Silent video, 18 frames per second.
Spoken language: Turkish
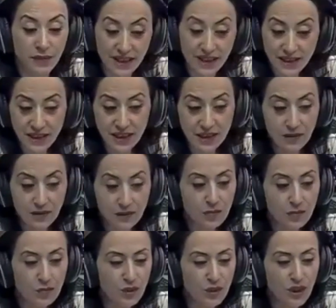Birisi
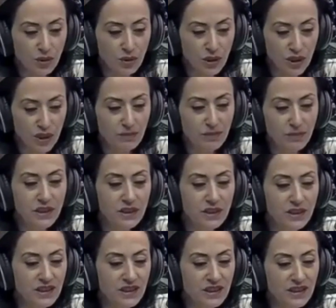buna
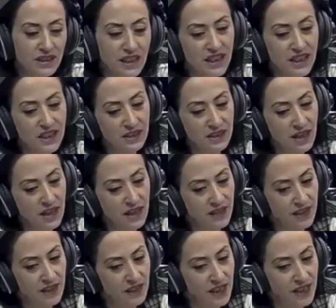şimdi ne
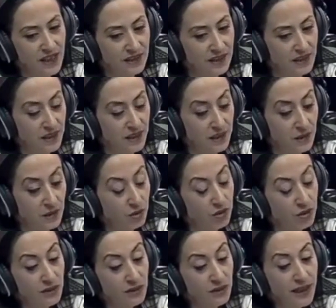ceza vereceğiz dedi.
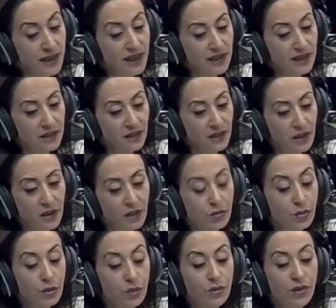Öteki melek
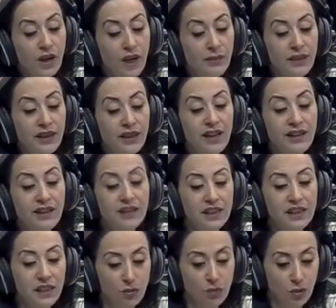bunun kabrini
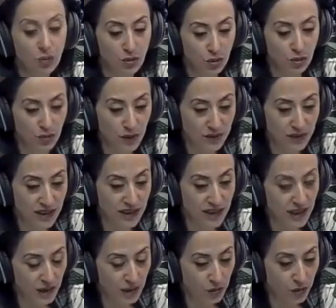ateşle
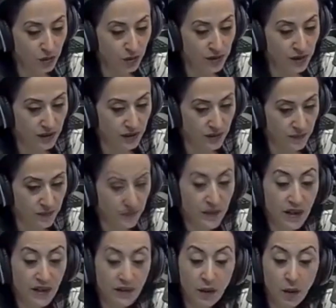doldurmamız gerekiyor dedi.
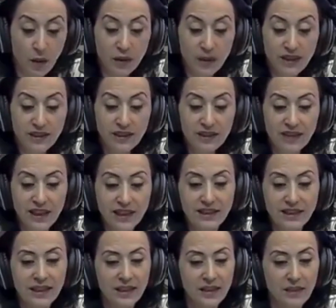Ve orası
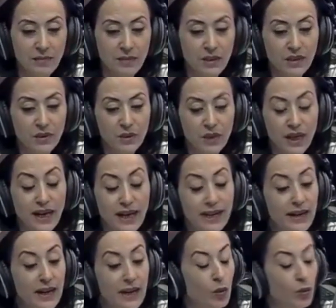sanki bir
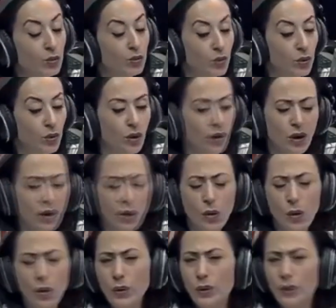cehennem oldu.
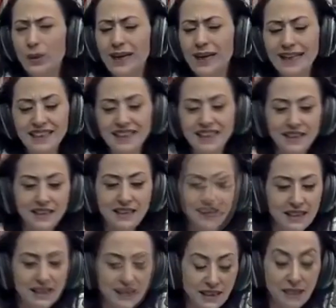Öyle
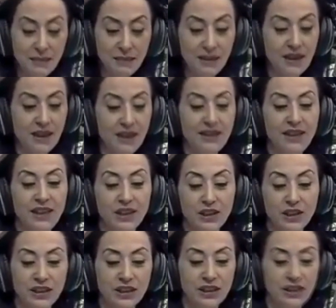şiddetli bir
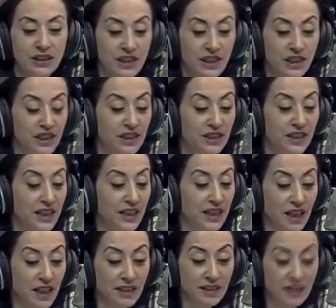ateş yığını
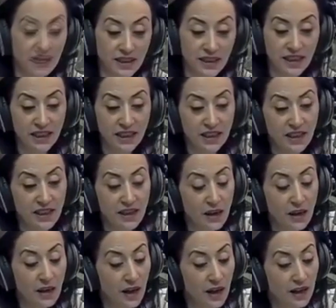içinde kaldı ki
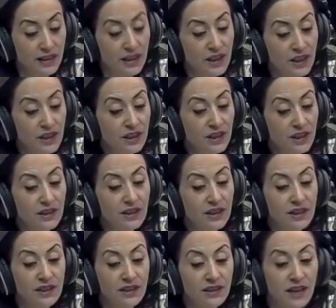ateşin
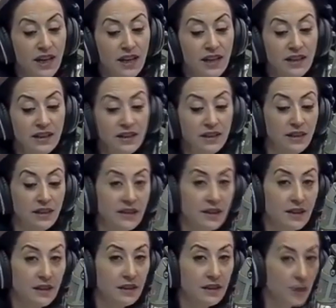şiddetinden
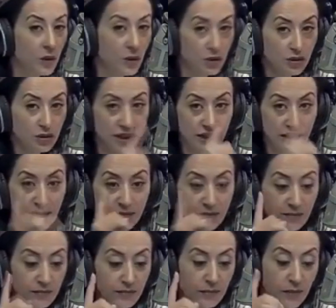
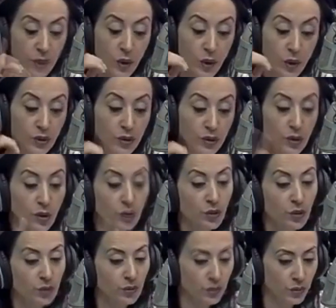gözlerim
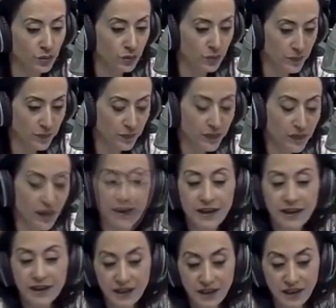kör oldu.
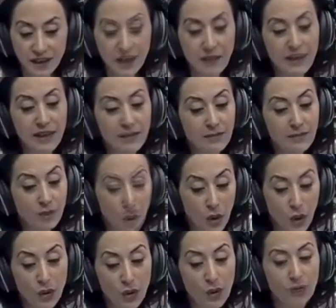İşte benim
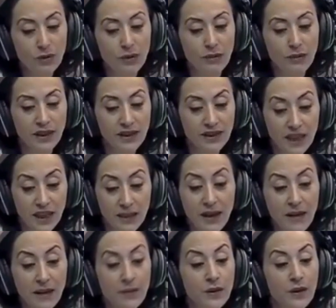kör olmama
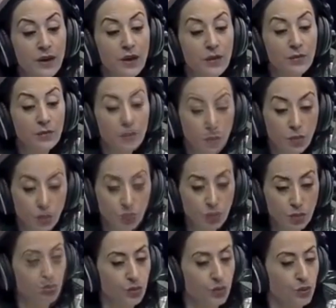sebep
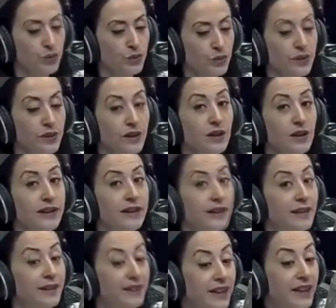budur
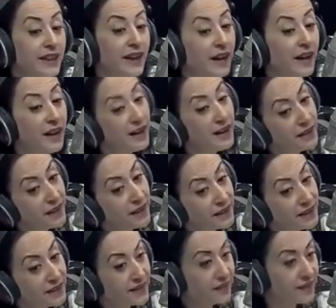diye
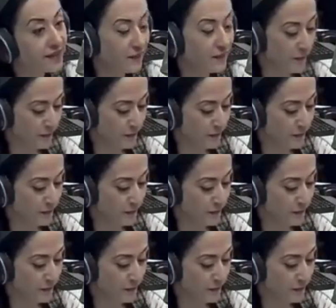anlattı.